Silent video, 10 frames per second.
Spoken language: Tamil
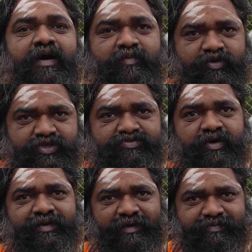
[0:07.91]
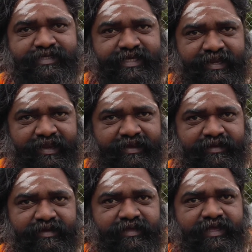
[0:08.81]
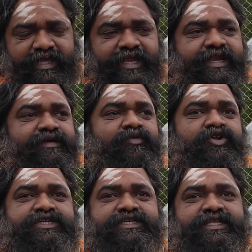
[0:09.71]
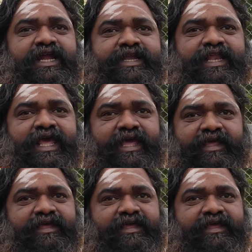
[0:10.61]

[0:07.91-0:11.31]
பாபுஜி சுவாமிகள் பேசுகிறேன் இன்று மொரிஷியஸ் நாட்டிலே